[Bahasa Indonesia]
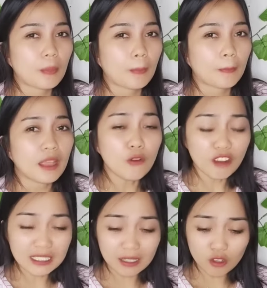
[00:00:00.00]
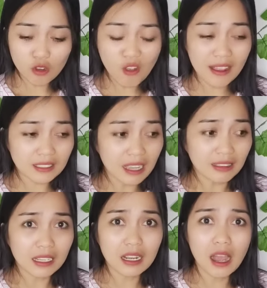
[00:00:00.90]
Lah wong sing duwe jaga
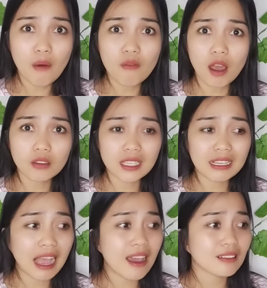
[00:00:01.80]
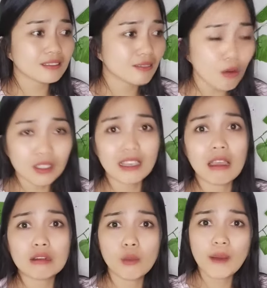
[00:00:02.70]
iki Allah sing ngatur
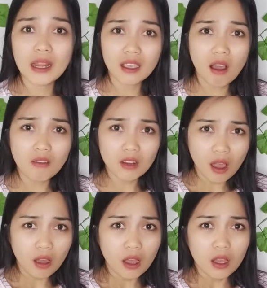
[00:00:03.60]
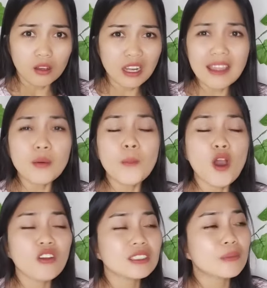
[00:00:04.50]
kehidupan iki Allah. Lah
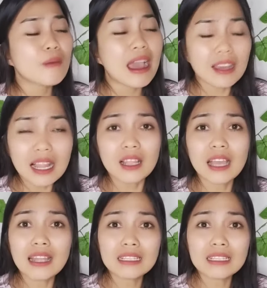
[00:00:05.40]
Allah wis mangkel gak